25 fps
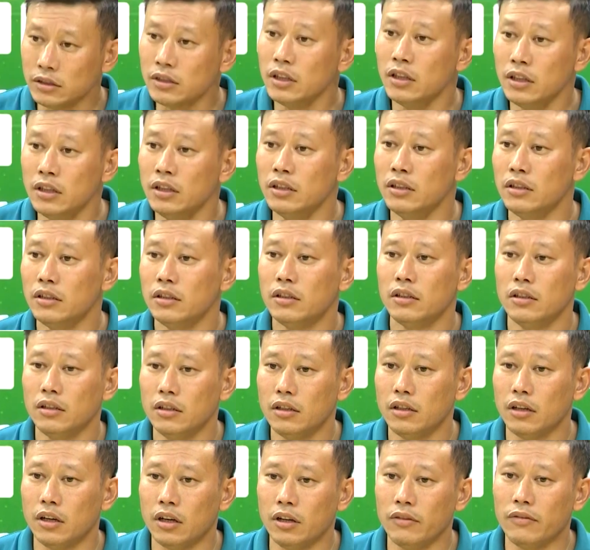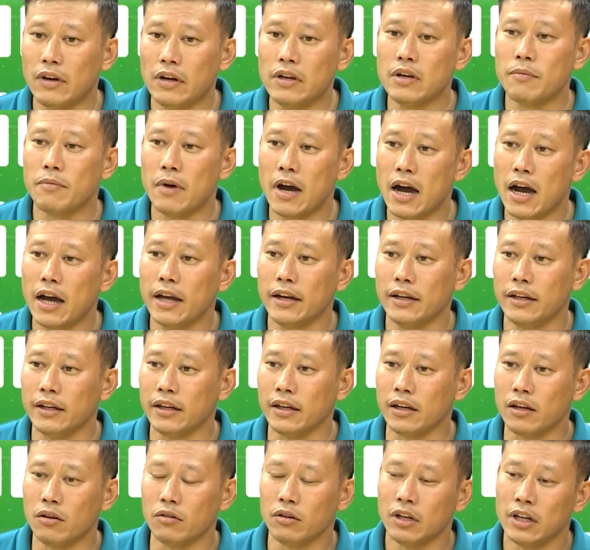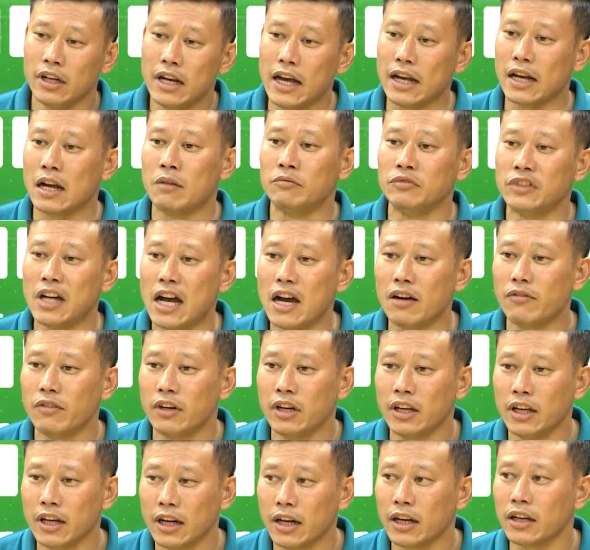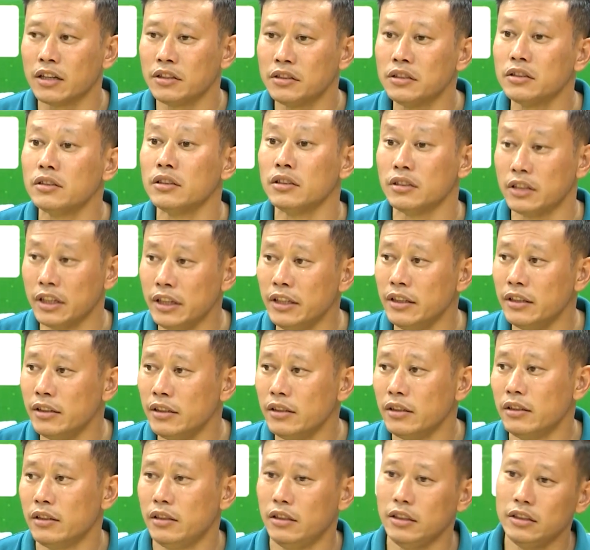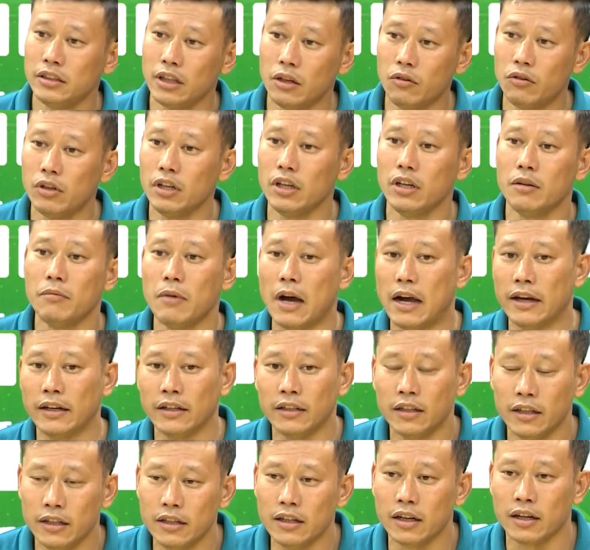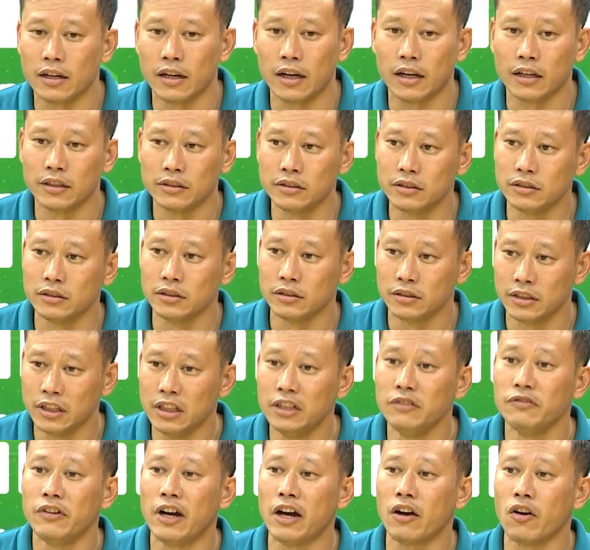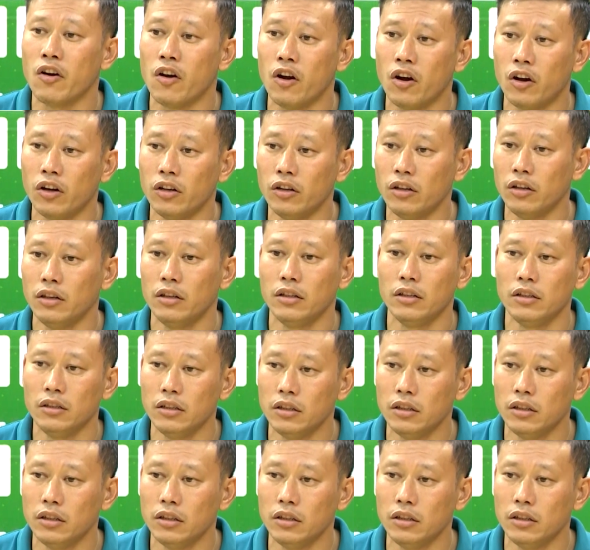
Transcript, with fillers: Ờ, từ từ vào hiệp 2 để cậu lấy lại cảm giác và lấy lại cái sự tự tin sau khi bạn ấy lấy được lại cái sự tự tin và có